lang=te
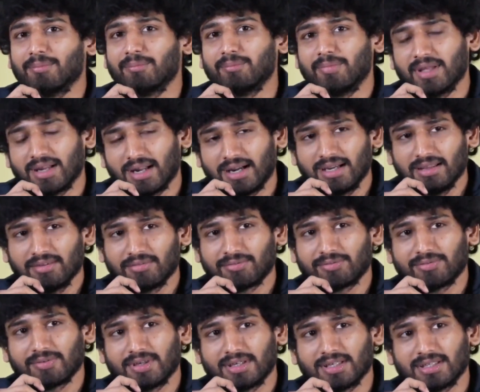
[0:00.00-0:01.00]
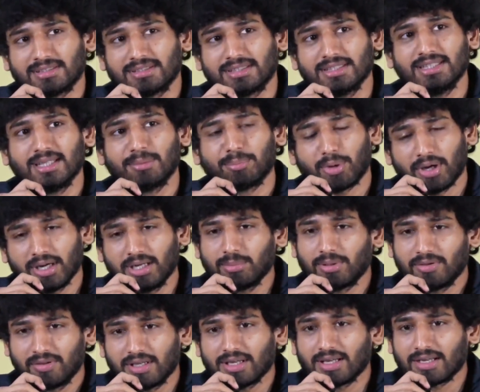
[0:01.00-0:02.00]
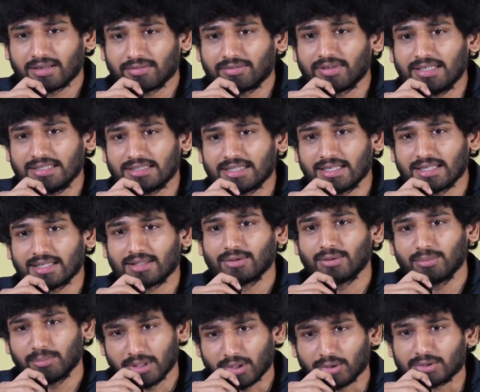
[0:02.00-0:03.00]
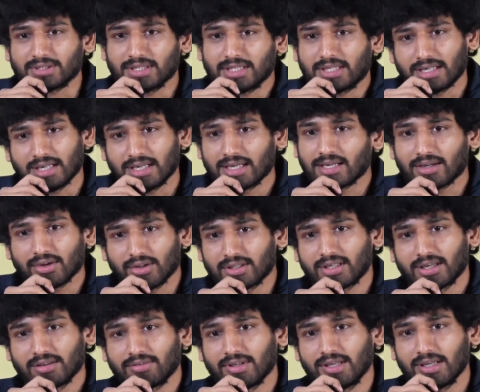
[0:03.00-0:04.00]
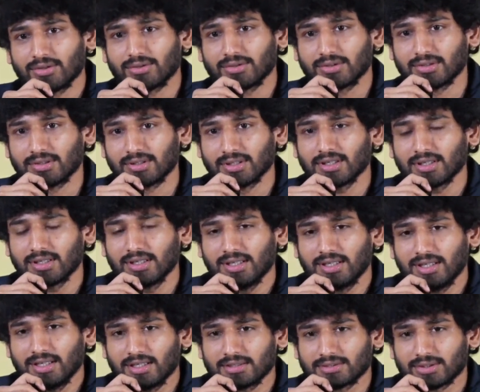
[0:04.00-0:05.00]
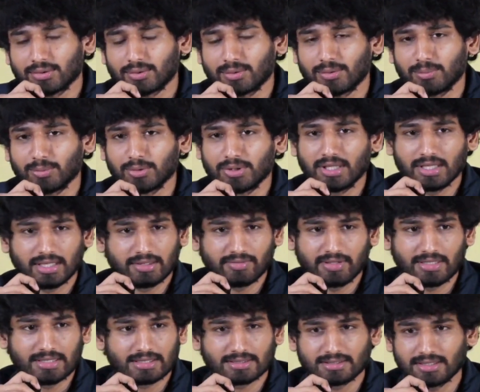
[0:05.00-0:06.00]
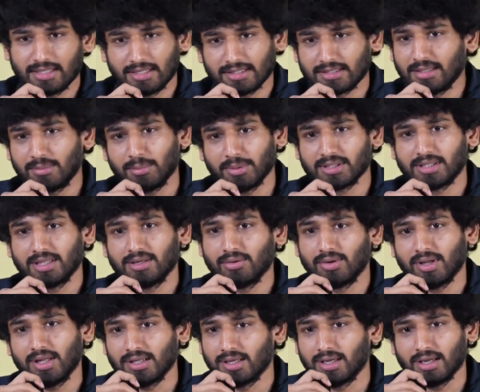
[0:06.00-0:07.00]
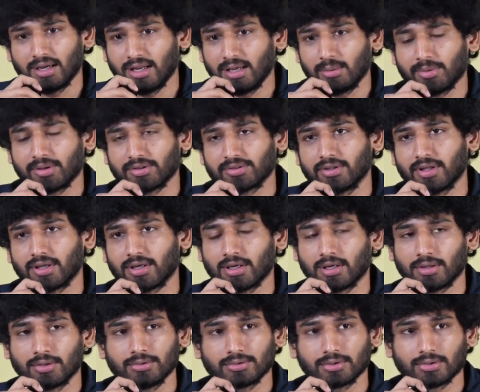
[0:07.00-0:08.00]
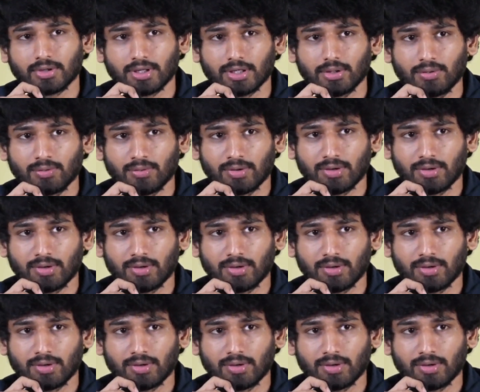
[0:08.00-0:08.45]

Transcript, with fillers: మీ అంటే చిన్న పాయింట్ మేము ఇంకా రివీల్ చేయలేదు మీకు వచ్చే ట్రైలర్లో అది రివీల్ అవుతుంది సో ముందే రివీల్ చేస్తే వీళ్ళిద్దరి మధ్యన ఉన్నా ఇంకా నలిపేస్తారు నన్ను సో ఐ డోంట్